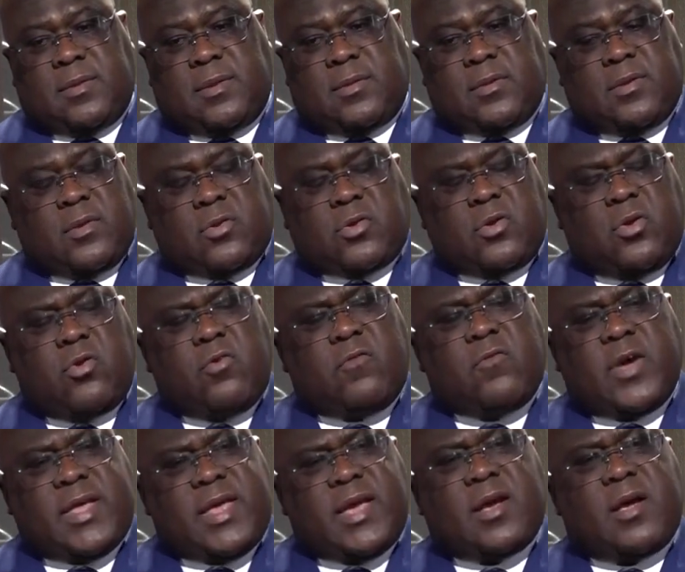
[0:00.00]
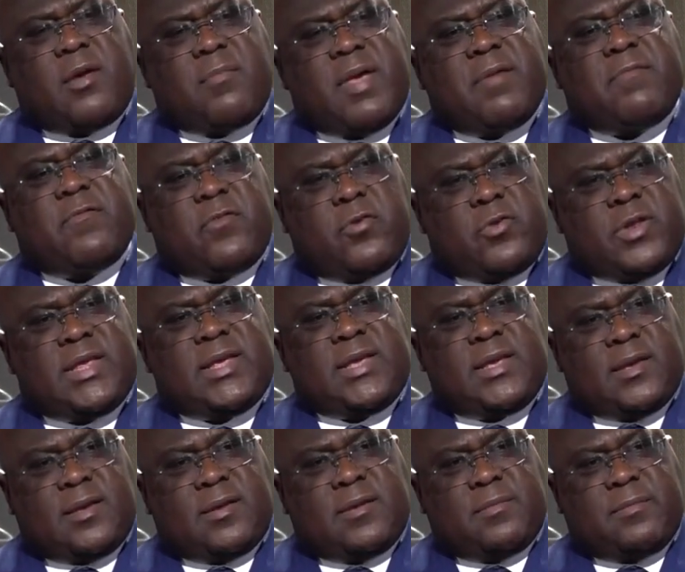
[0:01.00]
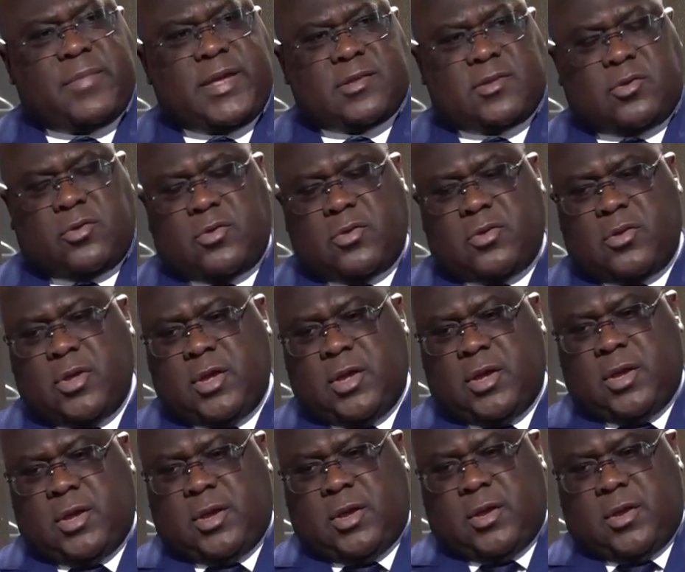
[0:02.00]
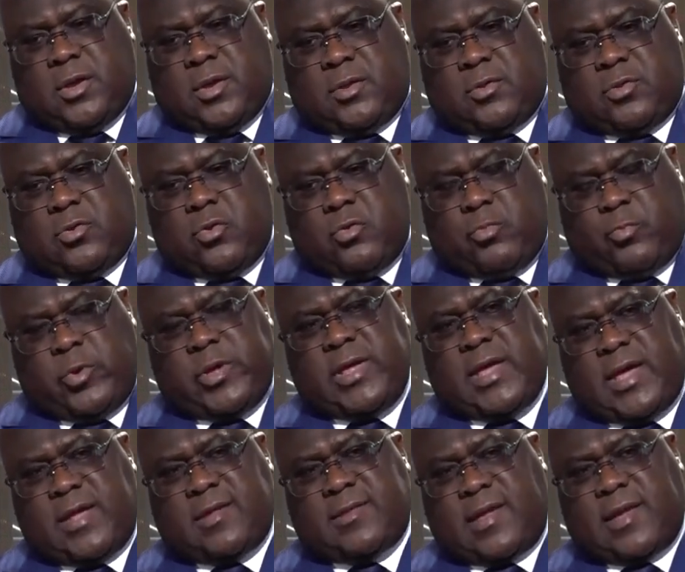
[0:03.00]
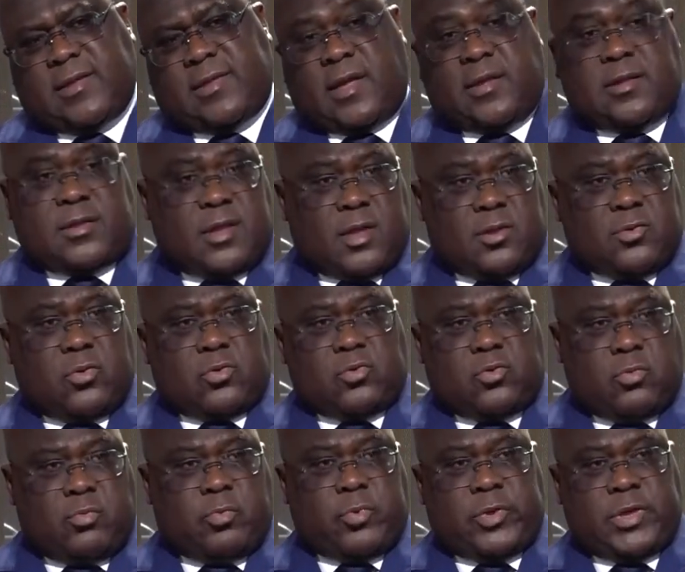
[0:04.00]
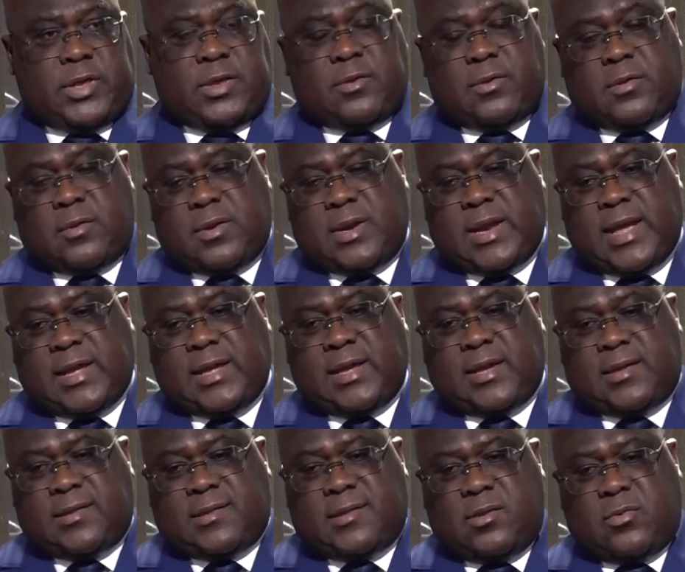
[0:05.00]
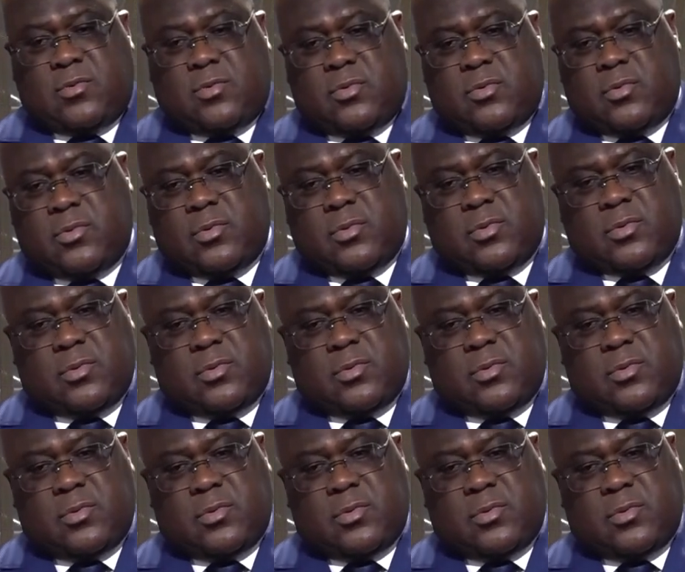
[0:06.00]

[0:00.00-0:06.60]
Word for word: que, l'on voyait quand même venir. Parce que depuis un certain temps, donc depuis euh, l'agression euh,